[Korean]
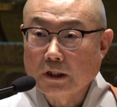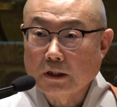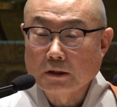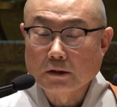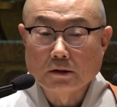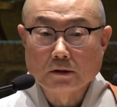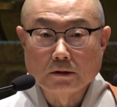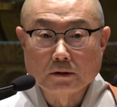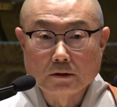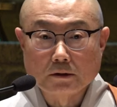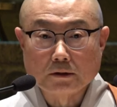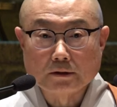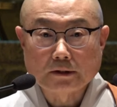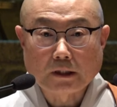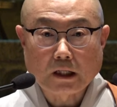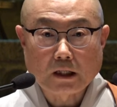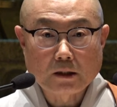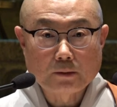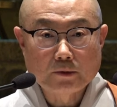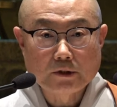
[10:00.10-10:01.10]
게 그
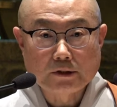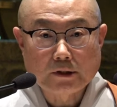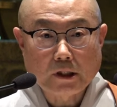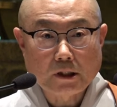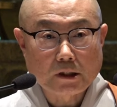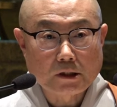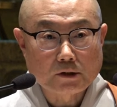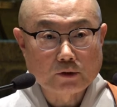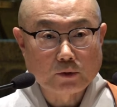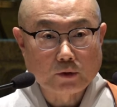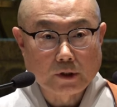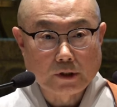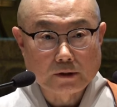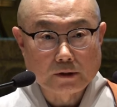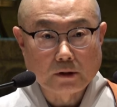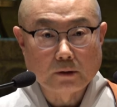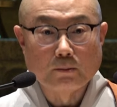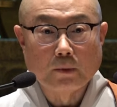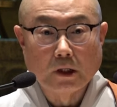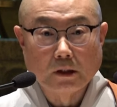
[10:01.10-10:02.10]
사람이 생활
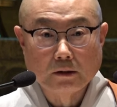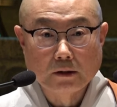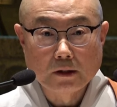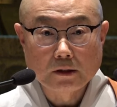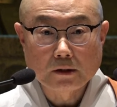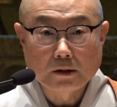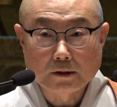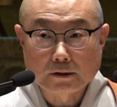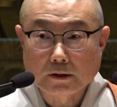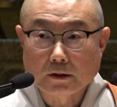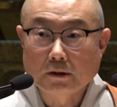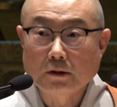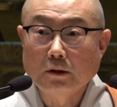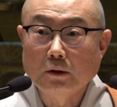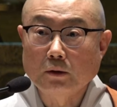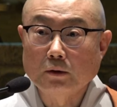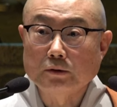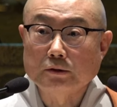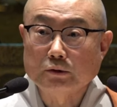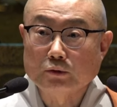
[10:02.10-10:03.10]
속에서 먹는
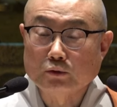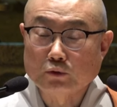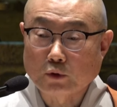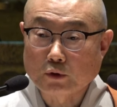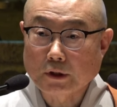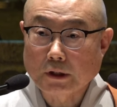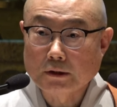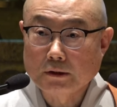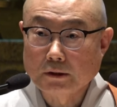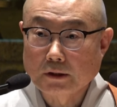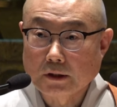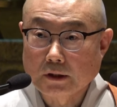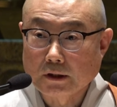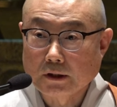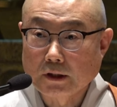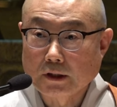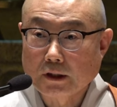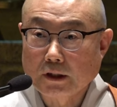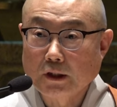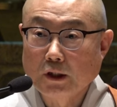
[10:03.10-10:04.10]
것을
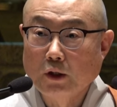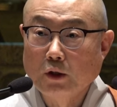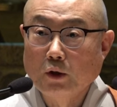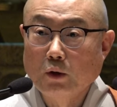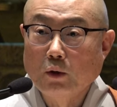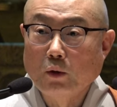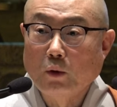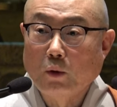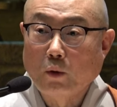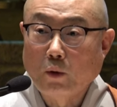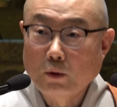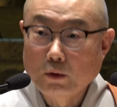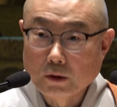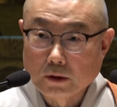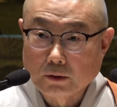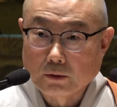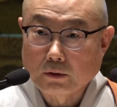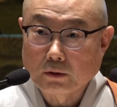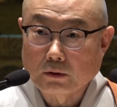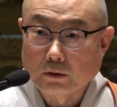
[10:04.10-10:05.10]
조상들에게
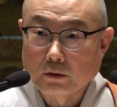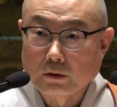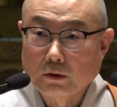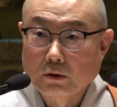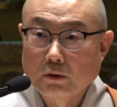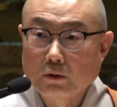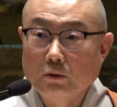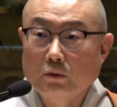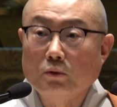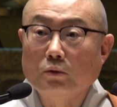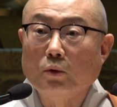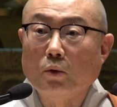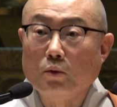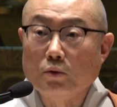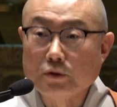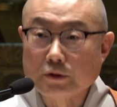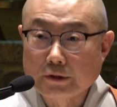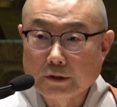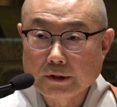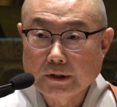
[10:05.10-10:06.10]
올리고
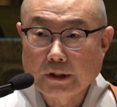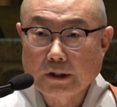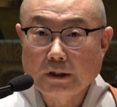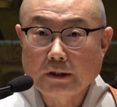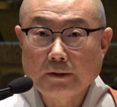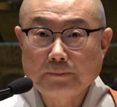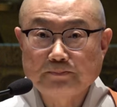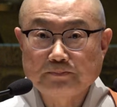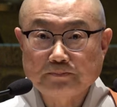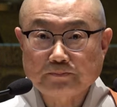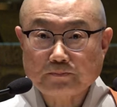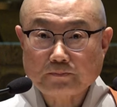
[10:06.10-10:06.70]
동시에